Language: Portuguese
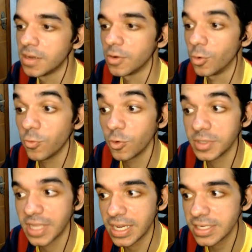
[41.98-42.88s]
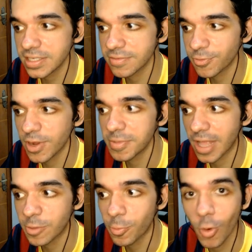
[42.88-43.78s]
O Fluminense foi
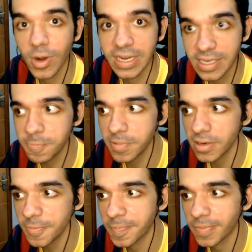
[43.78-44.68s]
eliminado pro Olímpia,